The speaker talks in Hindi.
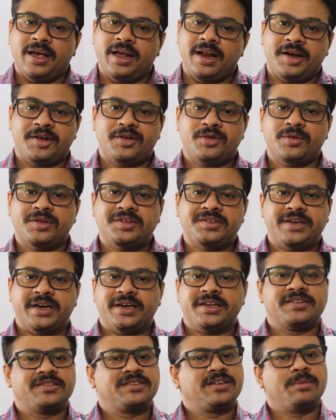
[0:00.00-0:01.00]

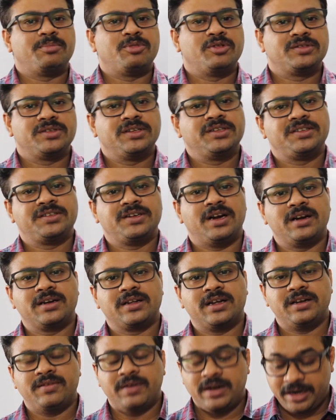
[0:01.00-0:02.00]
इलेक्ट्रोस्टैटिक्स का पोर्सन
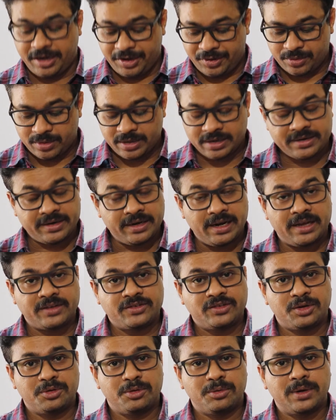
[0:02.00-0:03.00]
स्टार्ट करने वाले इंट्रोडक्टरी
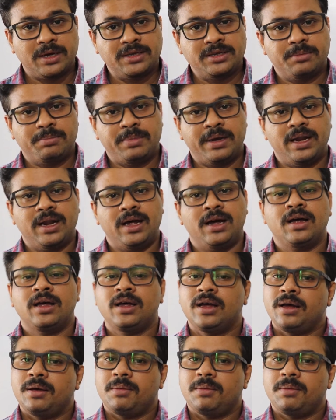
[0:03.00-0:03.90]
लेक्चर होगा ये पहला